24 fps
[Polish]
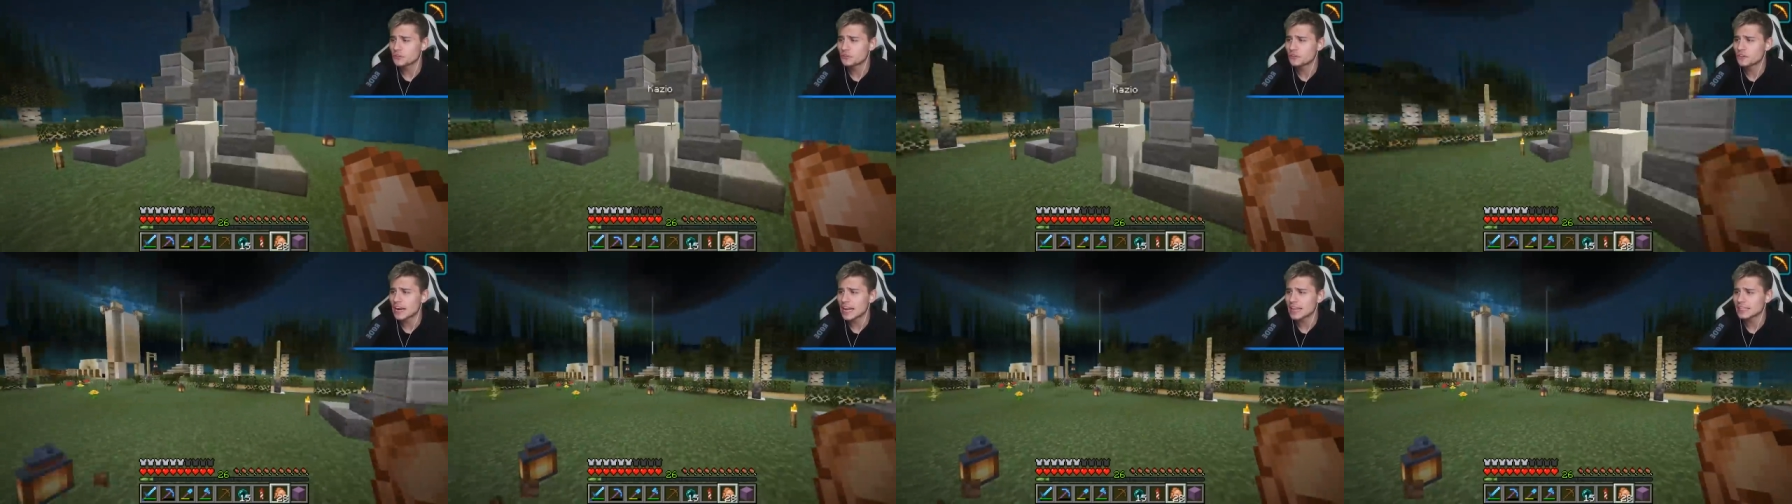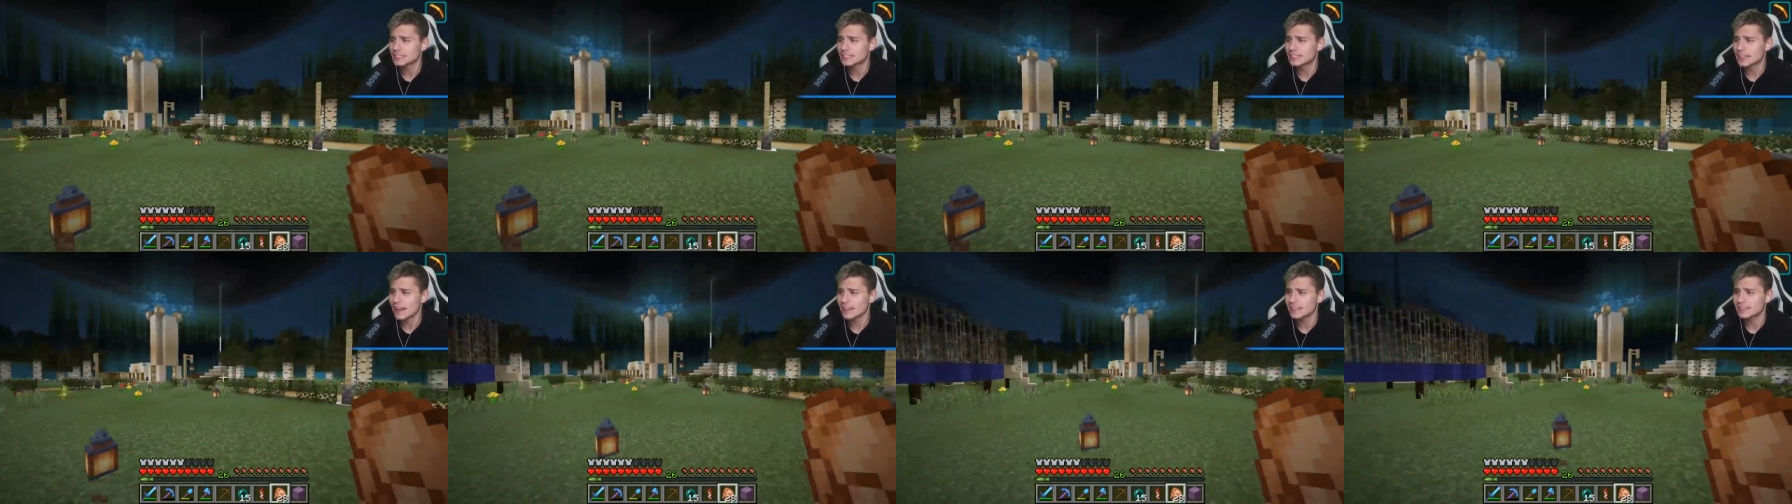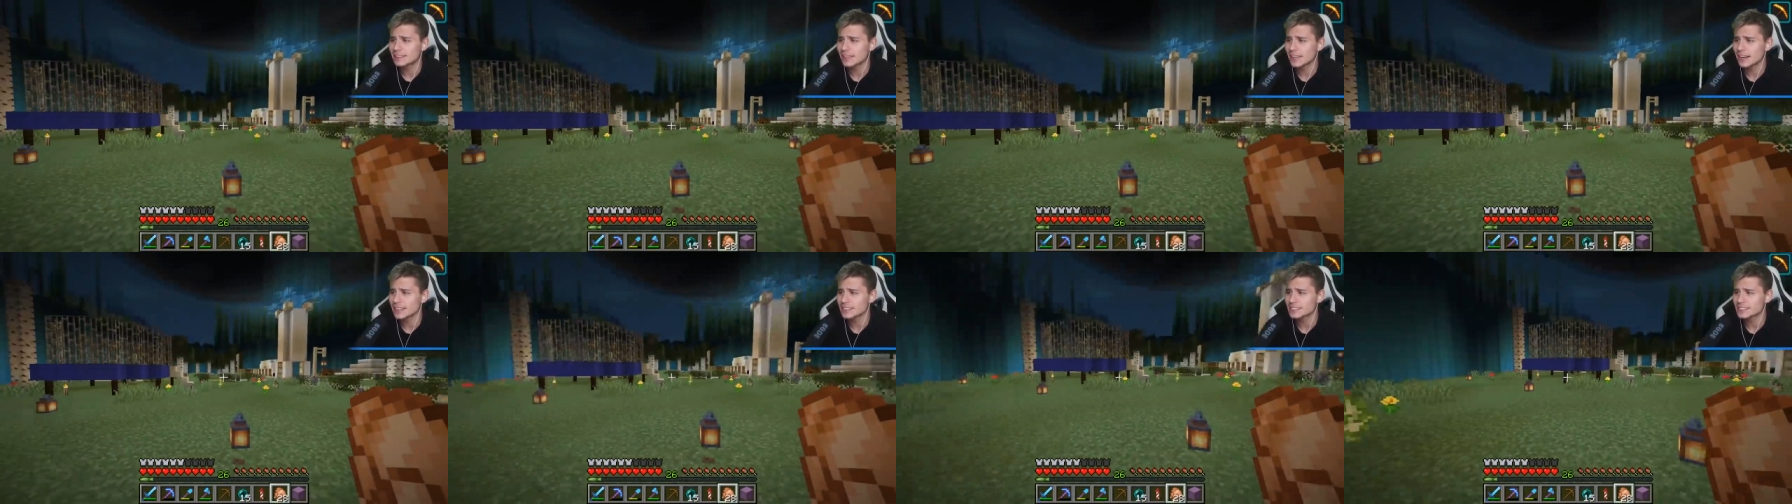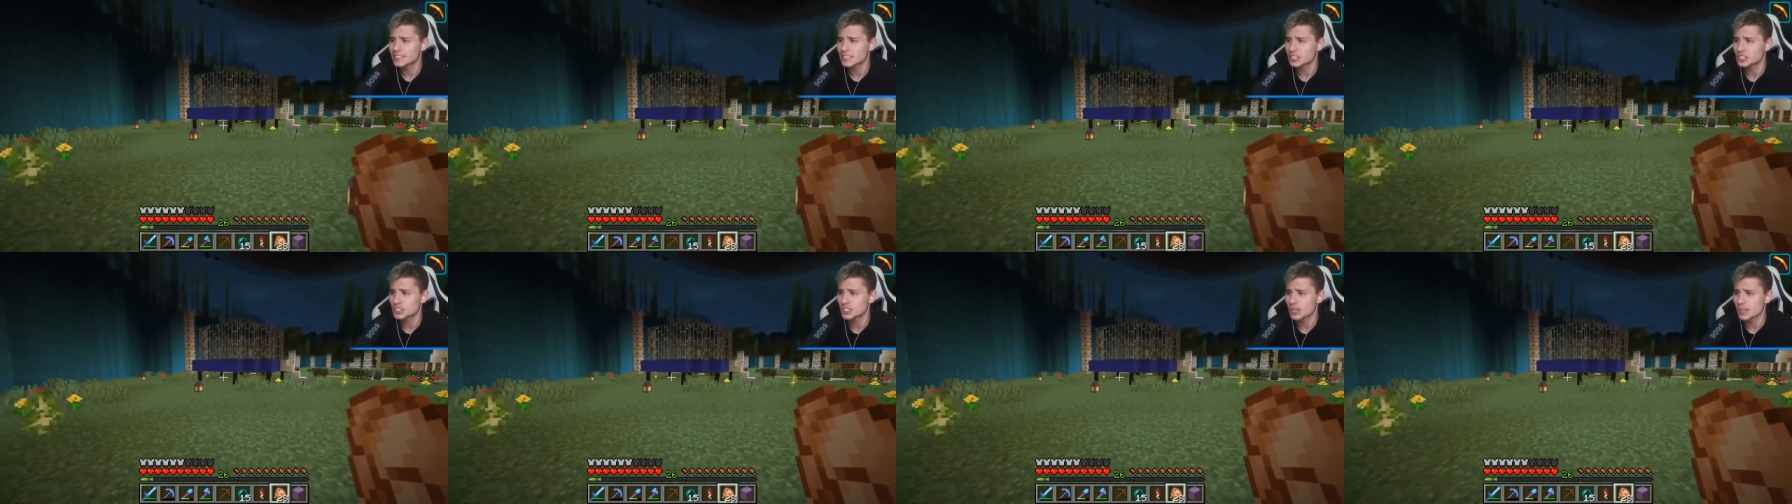Franka teraz
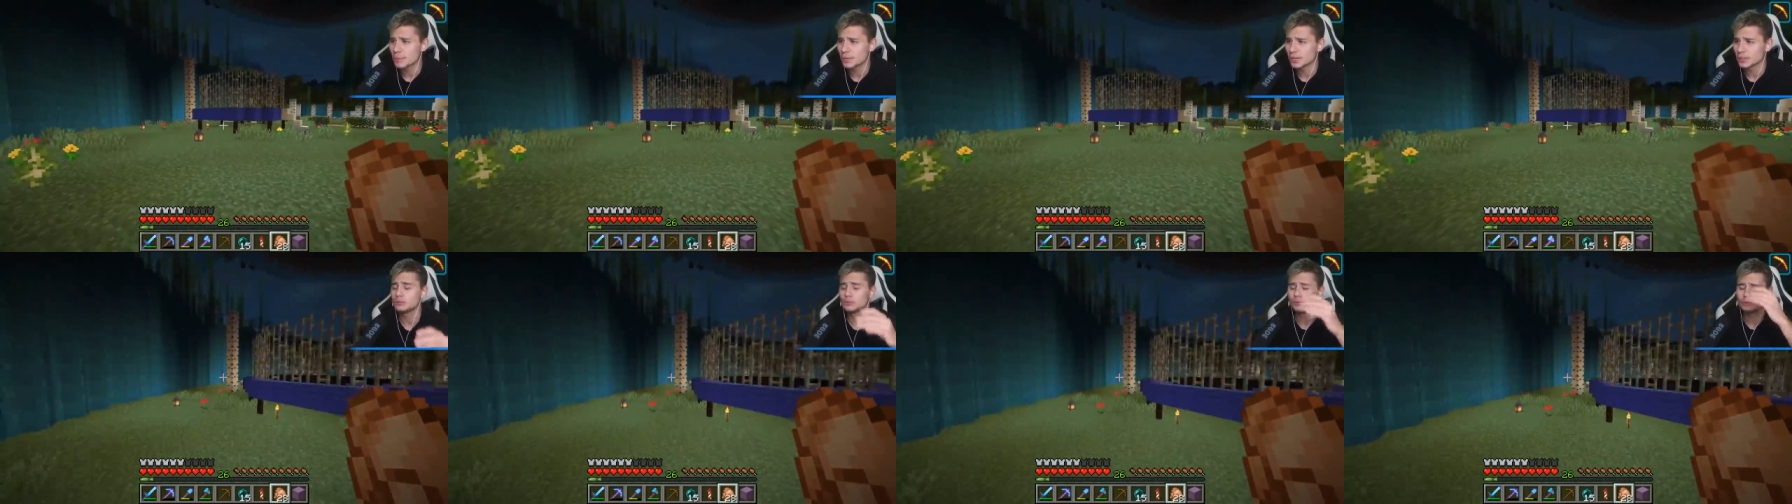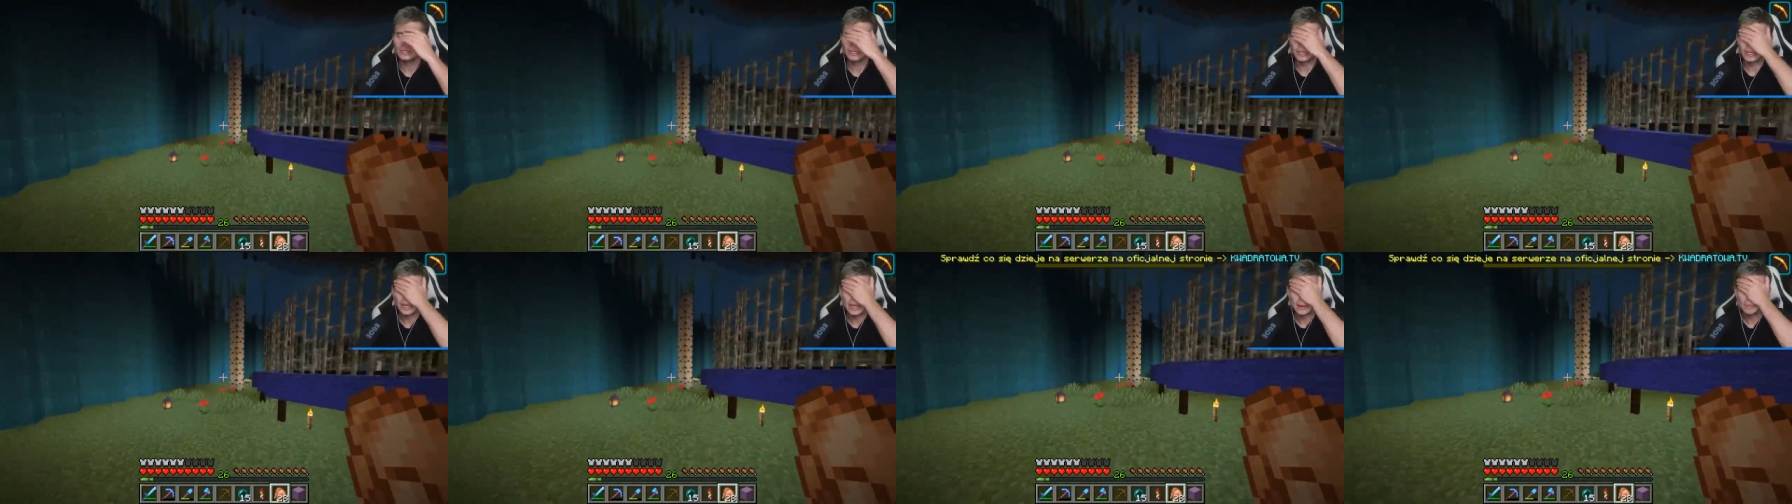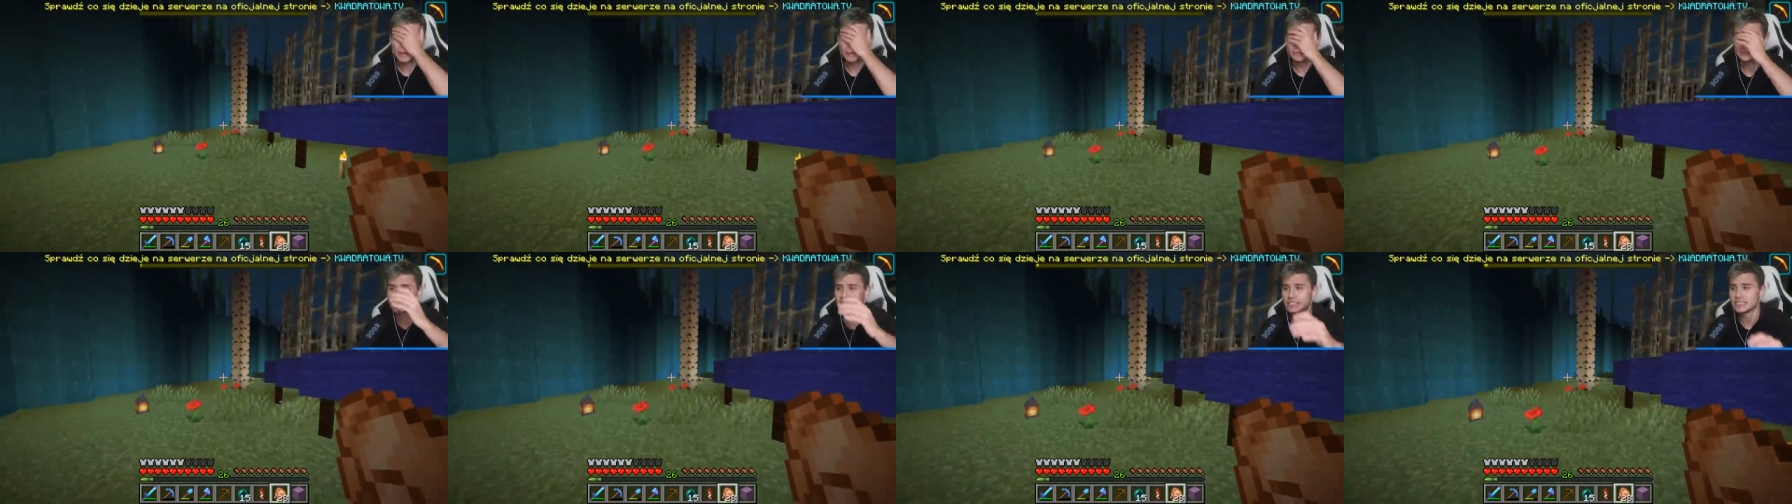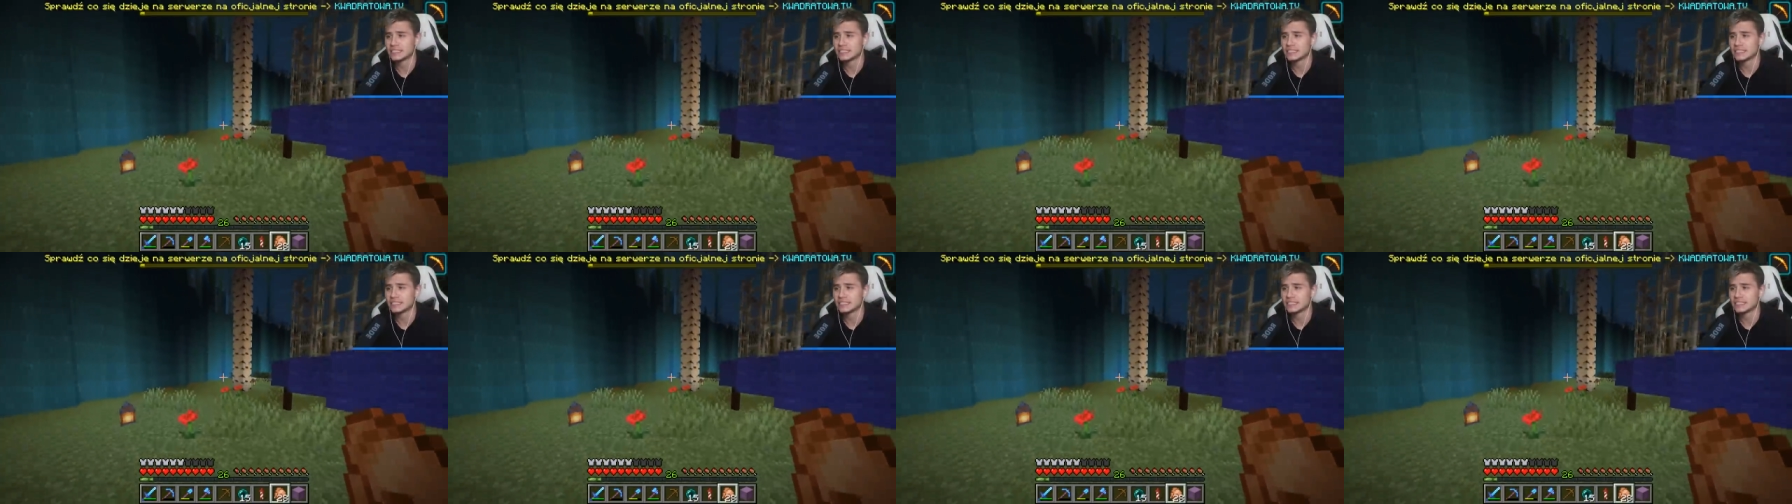też nie ma. Druga lama mi